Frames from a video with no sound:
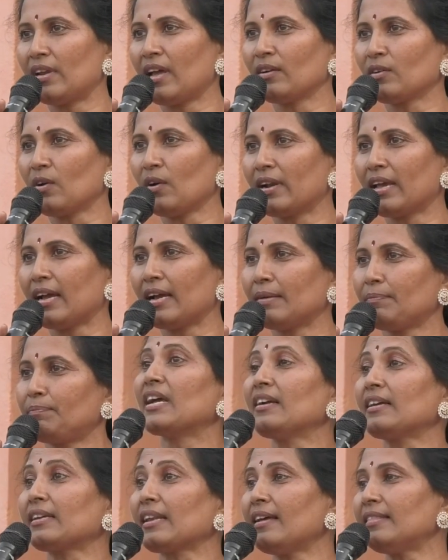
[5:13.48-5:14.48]
ఉన్నా కూడా
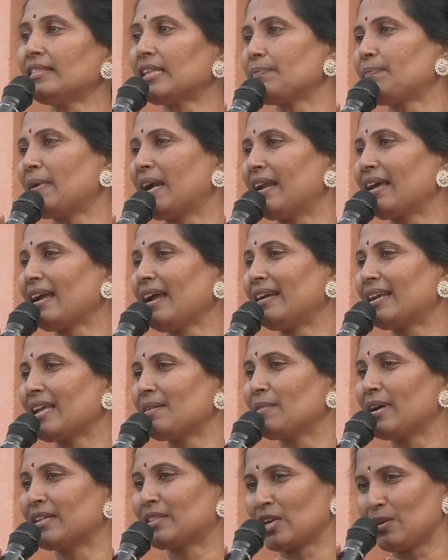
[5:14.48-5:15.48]
సంక్రాంతి పండుగ అంటే
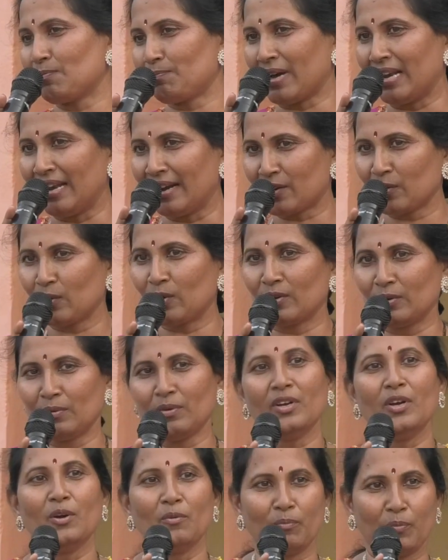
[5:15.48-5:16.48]
మాత్రం పల్లెటూరు
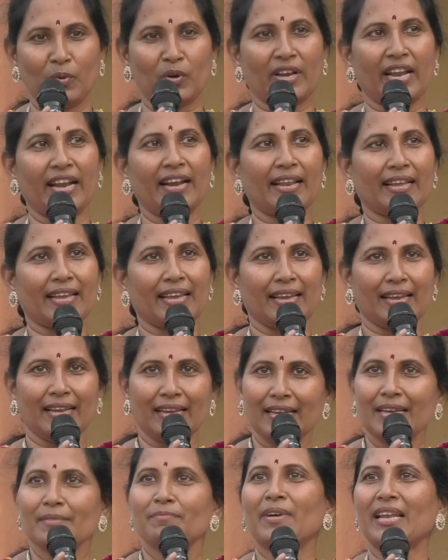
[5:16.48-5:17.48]
పుట్టింటికి
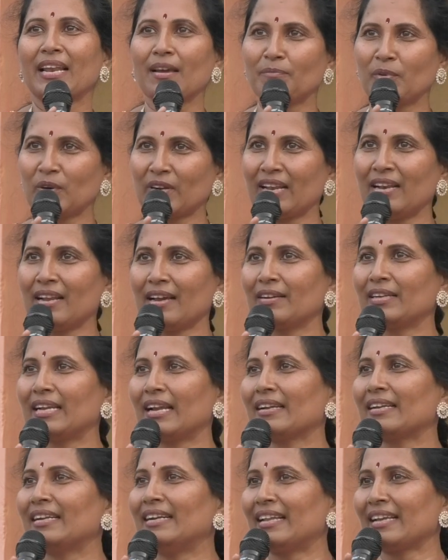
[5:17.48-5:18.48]
మన పుట్టిన
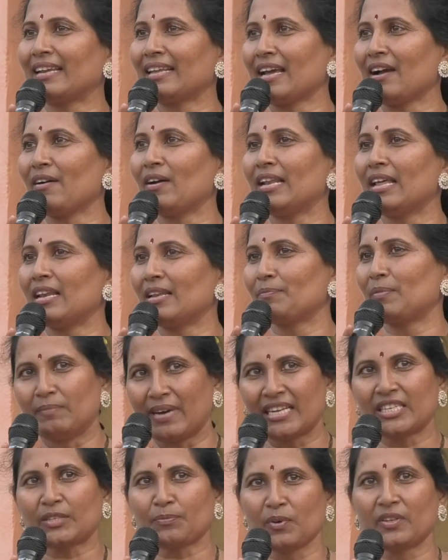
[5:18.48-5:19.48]
ఇంటికి రావాలని
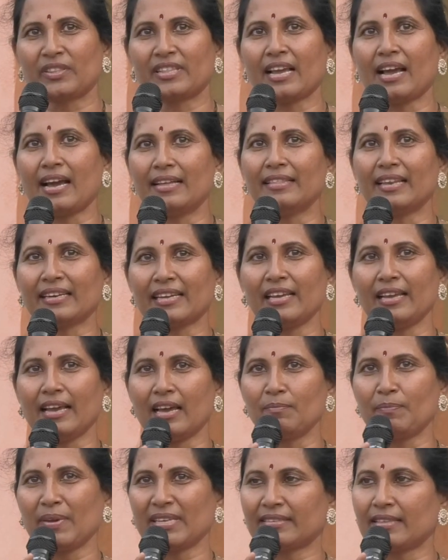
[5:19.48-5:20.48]
మనస్ఫూర్తిగా అందరికి
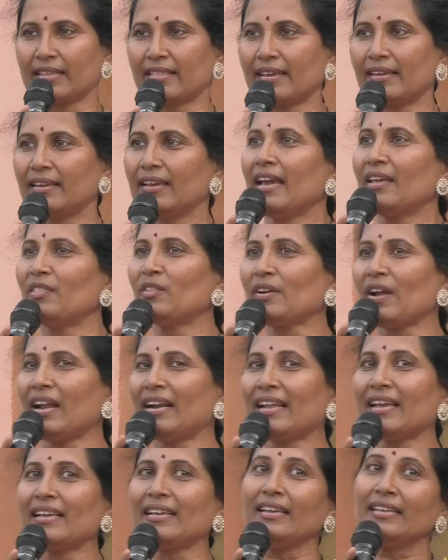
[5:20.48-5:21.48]
అనిపిస్తుంది
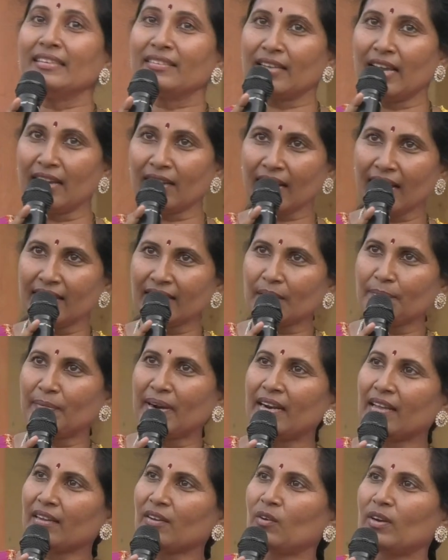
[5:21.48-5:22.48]
ఎందుకంటే సంక్రాంతి
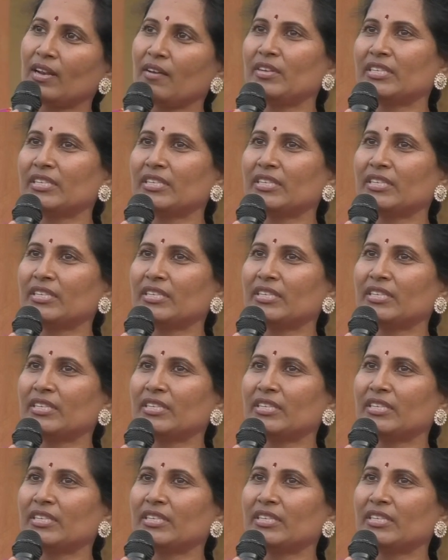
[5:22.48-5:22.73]
పండుగ ఉన్న